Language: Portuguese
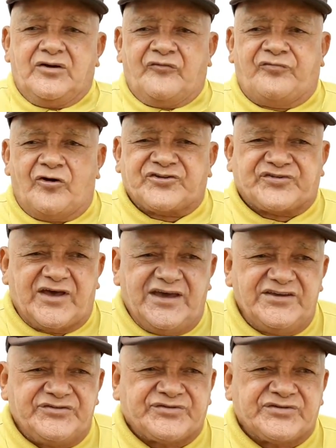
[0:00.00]

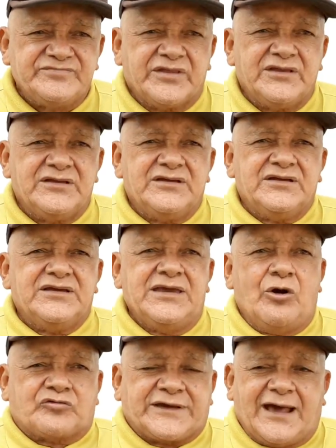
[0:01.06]
Vocês,
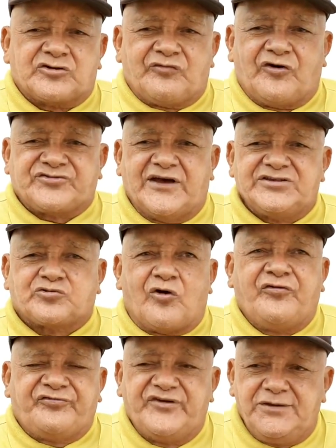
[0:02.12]
eu quero que vocês
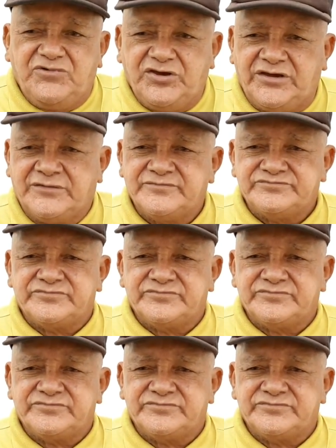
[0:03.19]
confiem em mim,